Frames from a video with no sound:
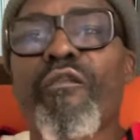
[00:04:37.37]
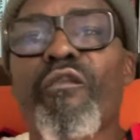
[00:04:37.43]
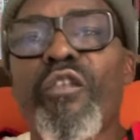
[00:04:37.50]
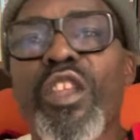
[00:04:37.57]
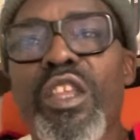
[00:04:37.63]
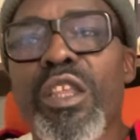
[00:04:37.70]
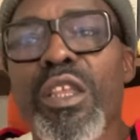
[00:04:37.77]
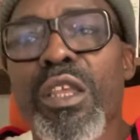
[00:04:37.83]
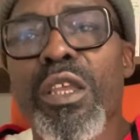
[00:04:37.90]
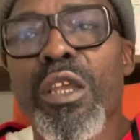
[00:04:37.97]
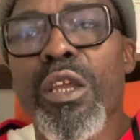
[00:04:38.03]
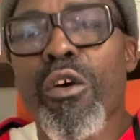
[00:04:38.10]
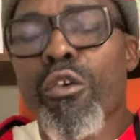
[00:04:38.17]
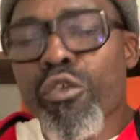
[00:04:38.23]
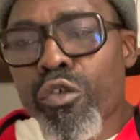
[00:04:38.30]
fille,
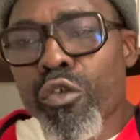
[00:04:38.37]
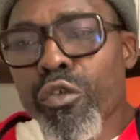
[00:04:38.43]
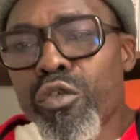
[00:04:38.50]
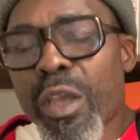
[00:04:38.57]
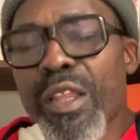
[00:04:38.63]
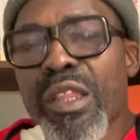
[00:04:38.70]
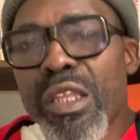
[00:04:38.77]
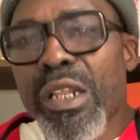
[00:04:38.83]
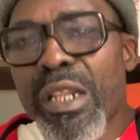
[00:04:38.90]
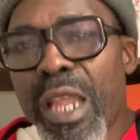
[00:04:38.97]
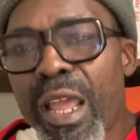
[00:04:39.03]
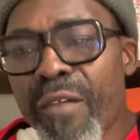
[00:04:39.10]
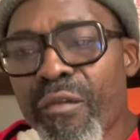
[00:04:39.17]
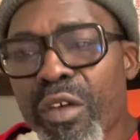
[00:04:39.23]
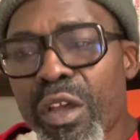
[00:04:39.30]
aujourd'hui elle se
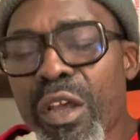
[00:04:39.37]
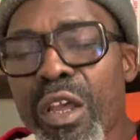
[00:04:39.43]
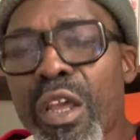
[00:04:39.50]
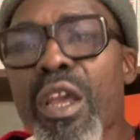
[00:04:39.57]
lève,